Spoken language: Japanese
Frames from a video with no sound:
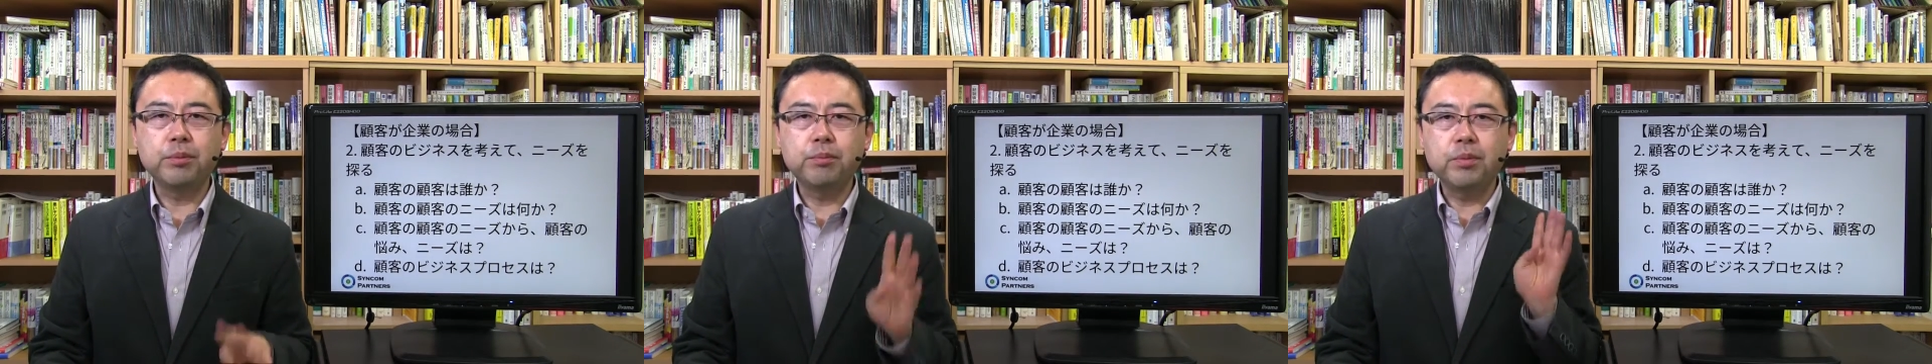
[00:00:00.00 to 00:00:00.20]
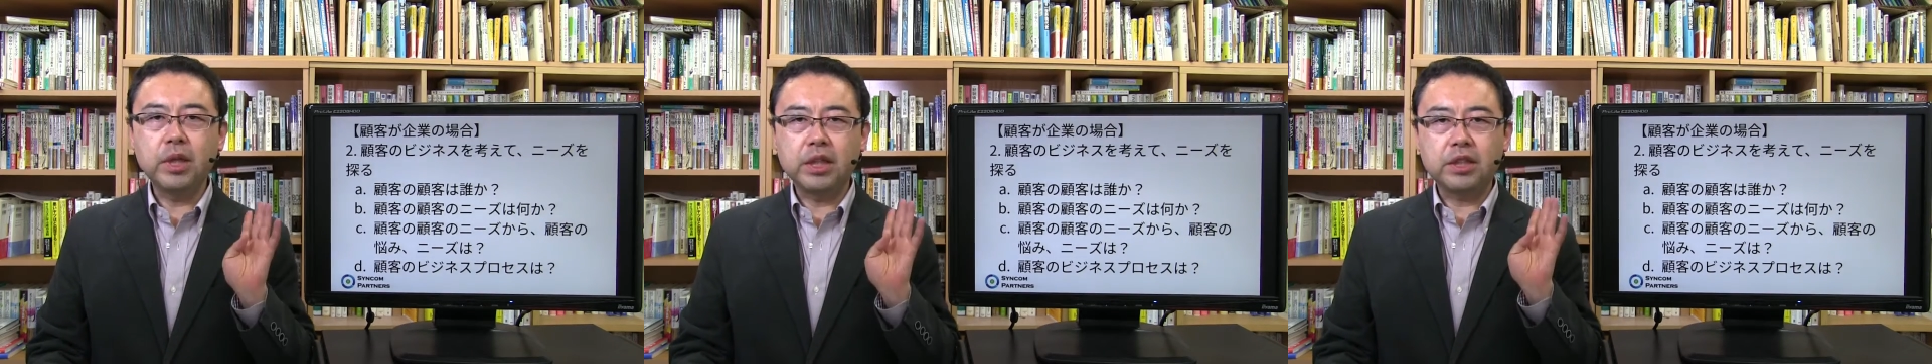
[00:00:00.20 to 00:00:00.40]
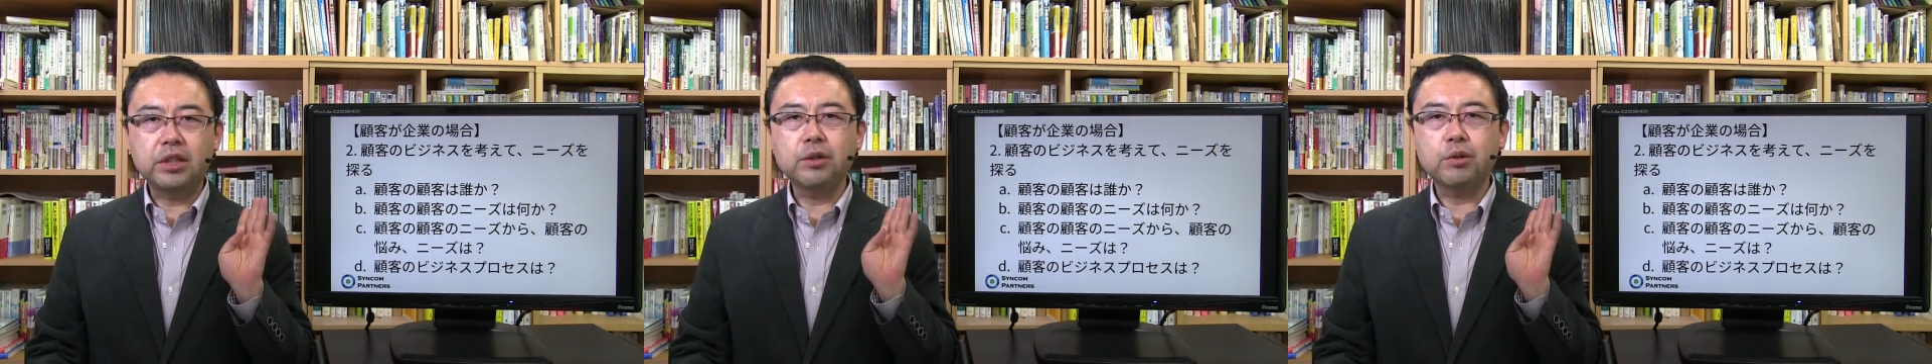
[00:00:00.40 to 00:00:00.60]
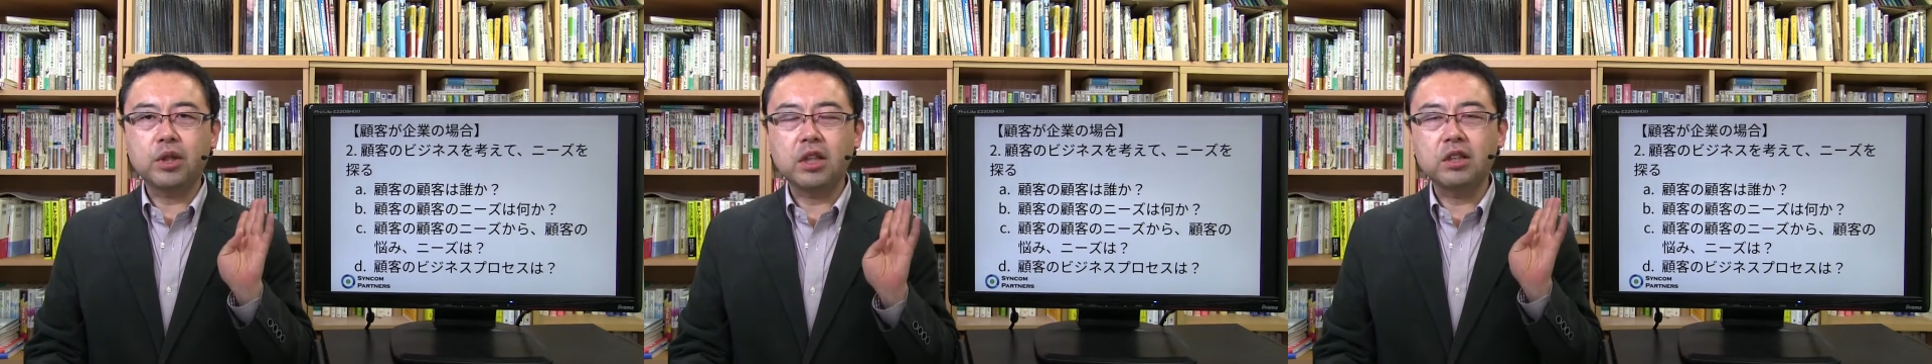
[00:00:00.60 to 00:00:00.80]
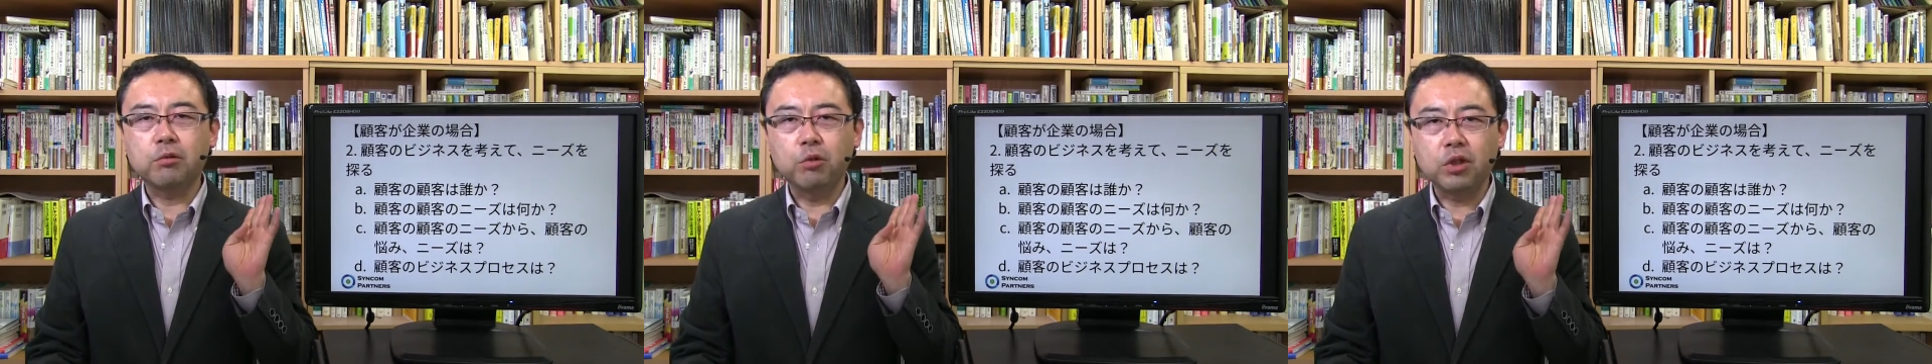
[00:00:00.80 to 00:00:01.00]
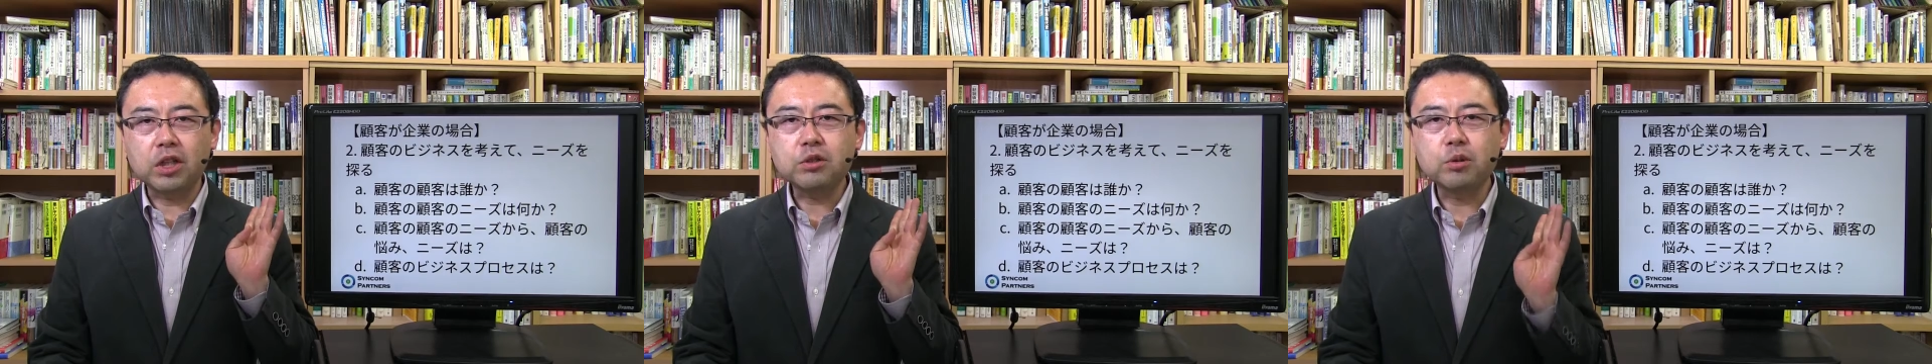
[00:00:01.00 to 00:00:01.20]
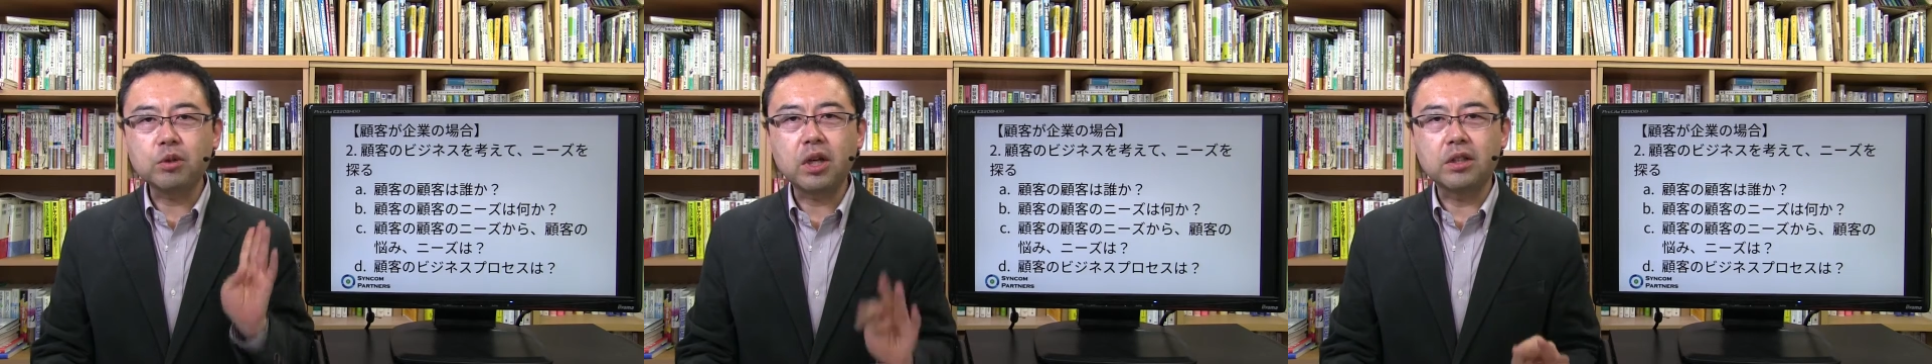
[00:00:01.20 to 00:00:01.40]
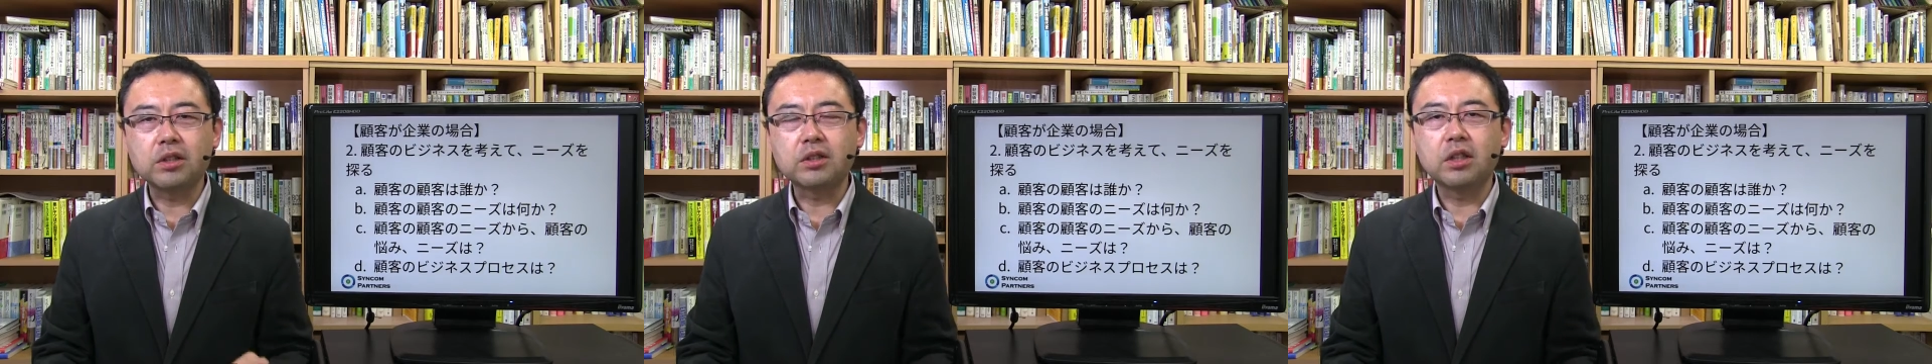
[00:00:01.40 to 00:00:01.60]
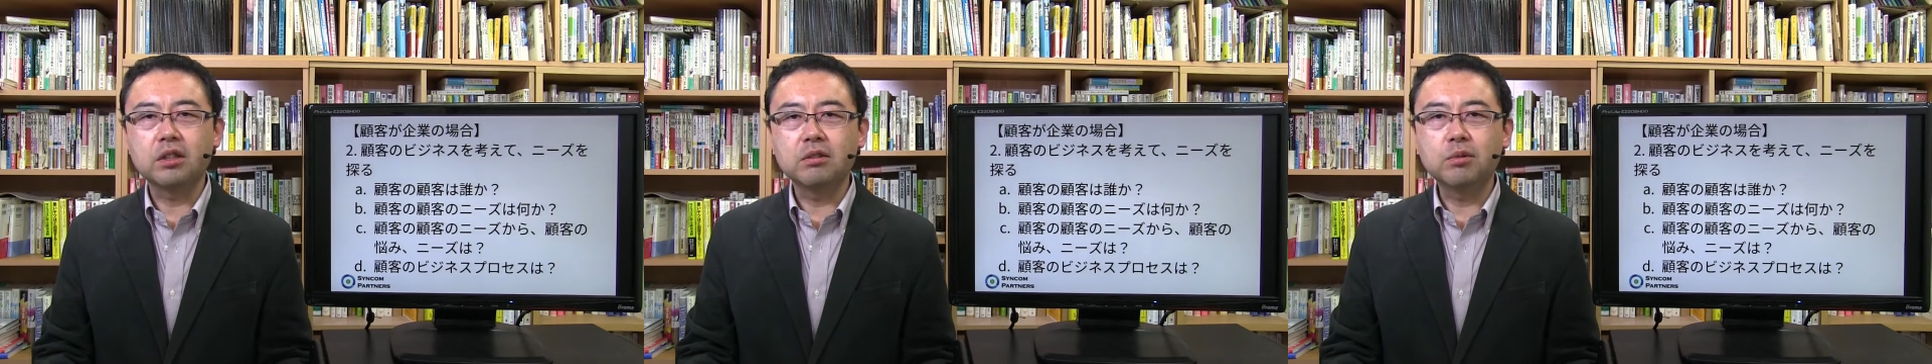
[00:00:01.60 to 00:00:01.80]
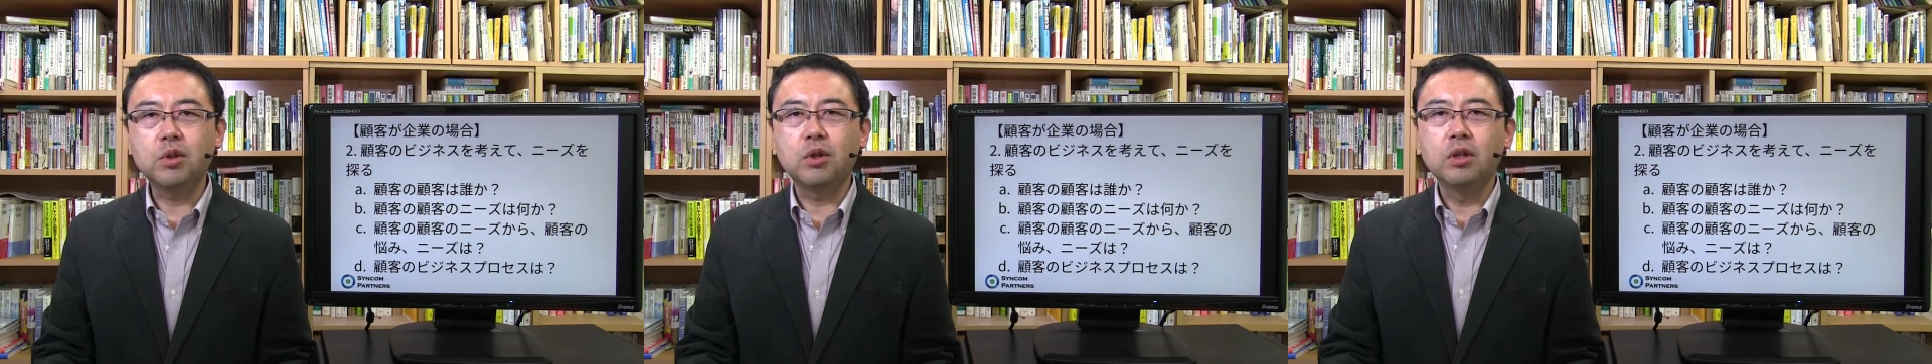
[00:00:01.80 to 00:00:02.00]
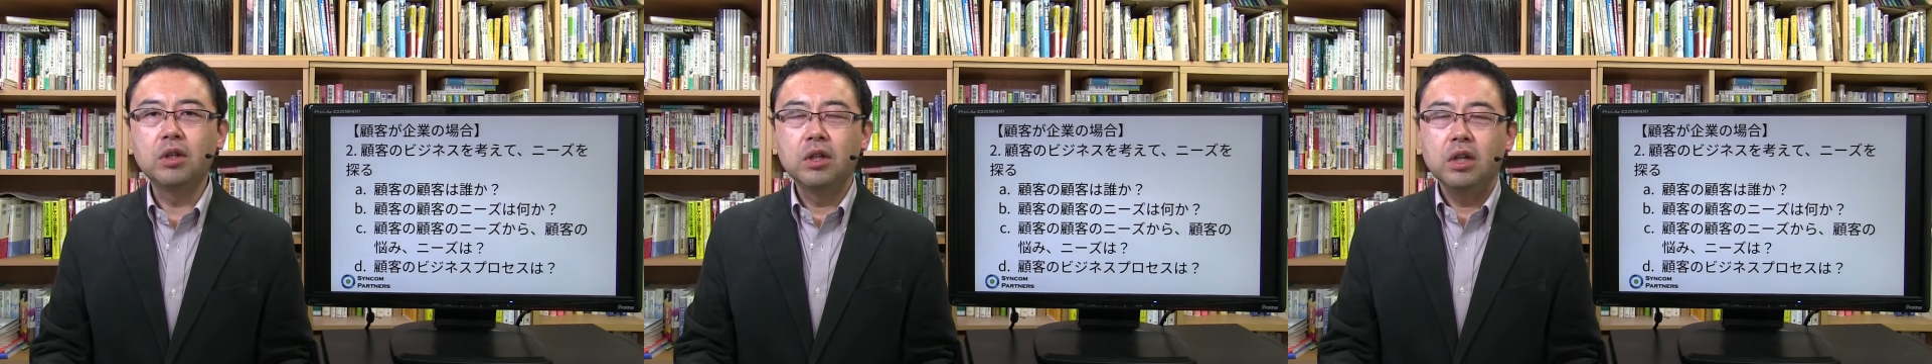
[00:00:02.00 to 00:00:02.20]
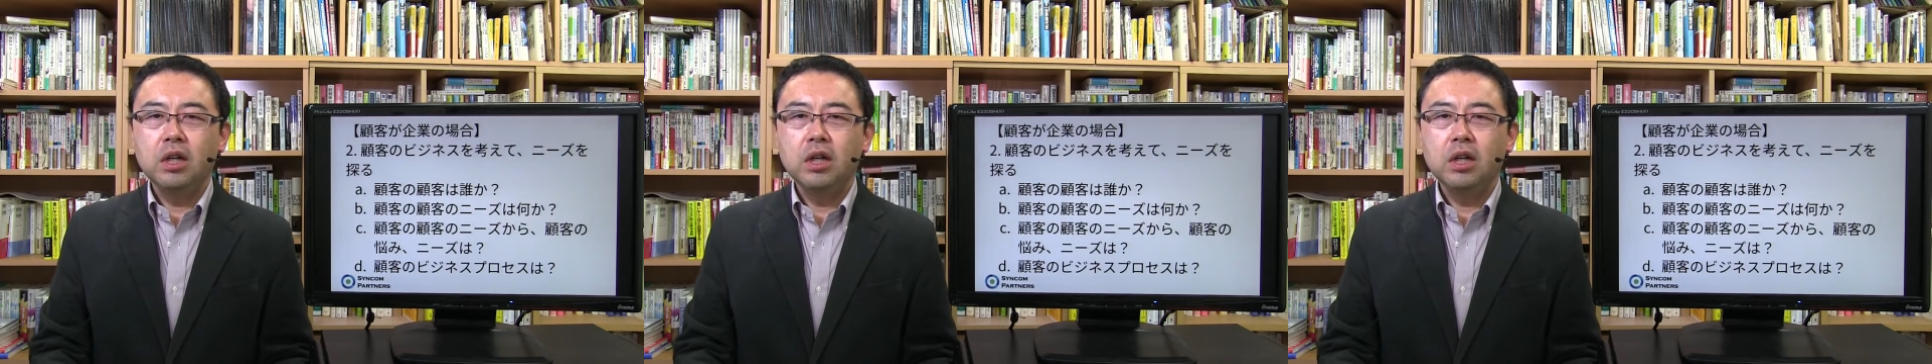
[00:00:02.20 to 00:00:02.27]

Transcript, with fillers: 企業であっても同じことなんですけれども、